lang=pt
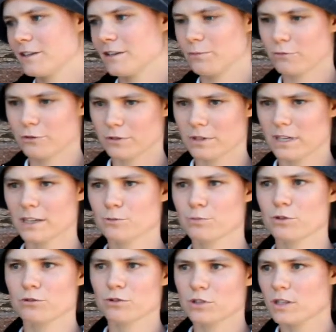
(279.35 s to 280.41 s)
Porque as
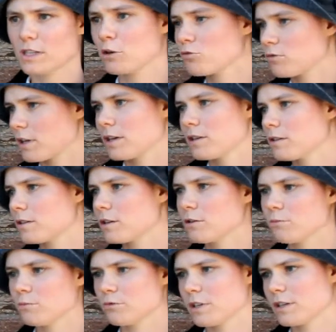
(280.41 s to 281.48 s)
pessoas que não têm
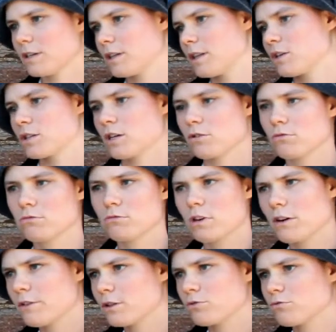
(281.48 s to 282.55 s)
tempo têm que deixar o
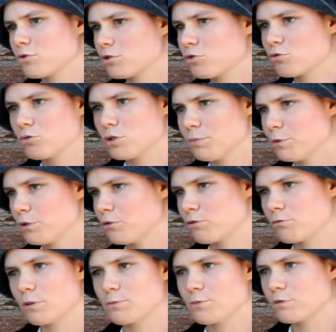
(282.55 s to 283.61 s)
cavalo num centro hípico ou
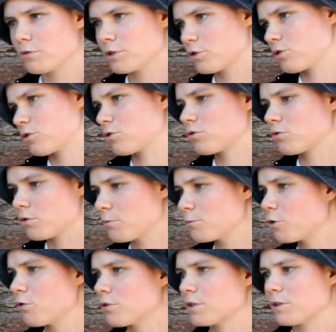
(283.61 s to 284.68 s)
numa pessoa que tome
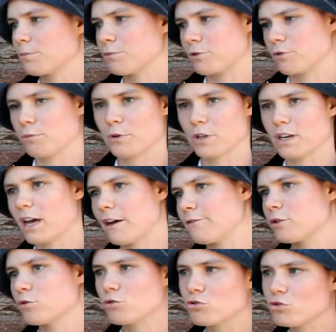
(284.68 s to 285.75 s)
conta, porque não podem cá
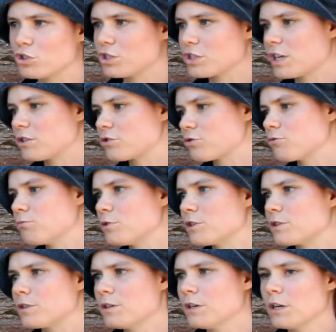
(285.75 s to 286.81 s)
vir todos os dias dar-lhes de comer.